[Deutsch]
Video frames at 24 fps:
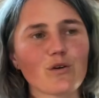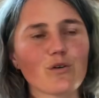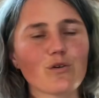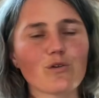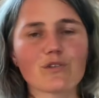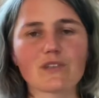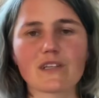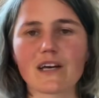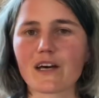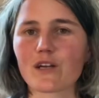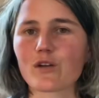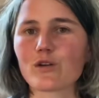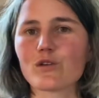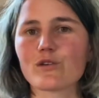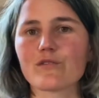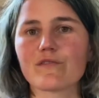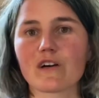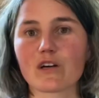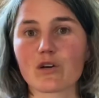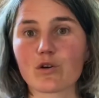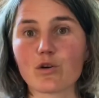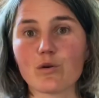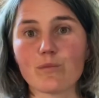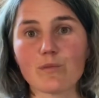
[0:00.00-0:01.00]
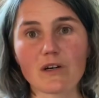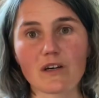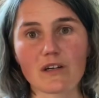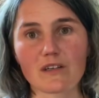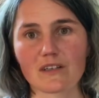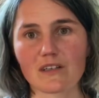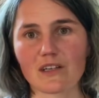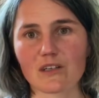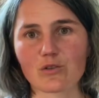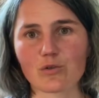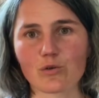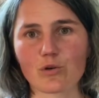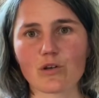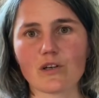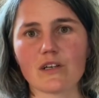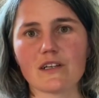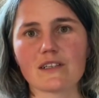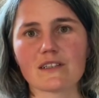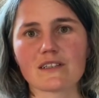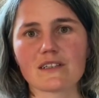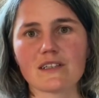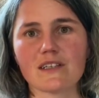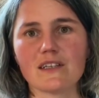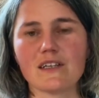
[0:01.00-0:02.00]
Und dadurch verkümmert
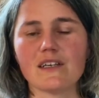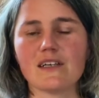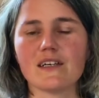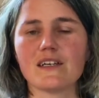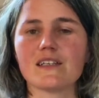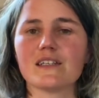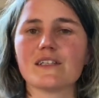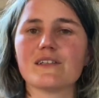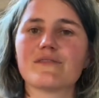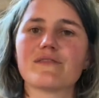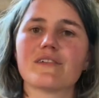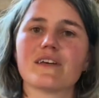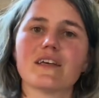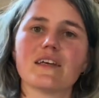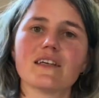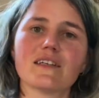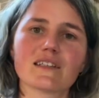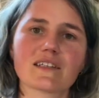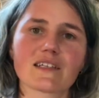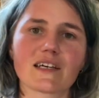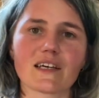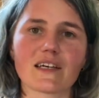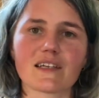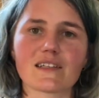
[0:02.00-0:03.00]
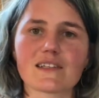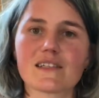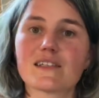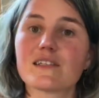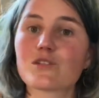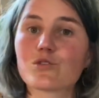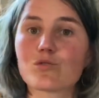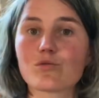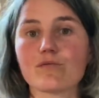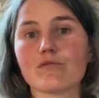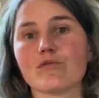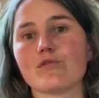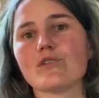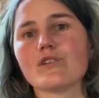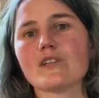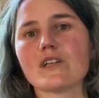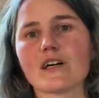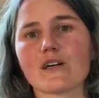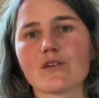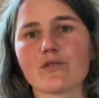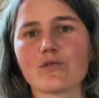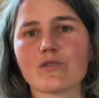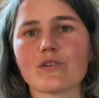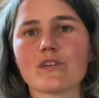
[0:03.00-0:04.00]
natürlich die Fähigkeit, sich zu
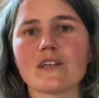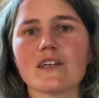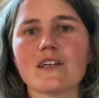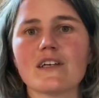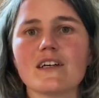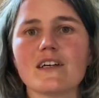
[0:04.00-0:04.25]
wundern und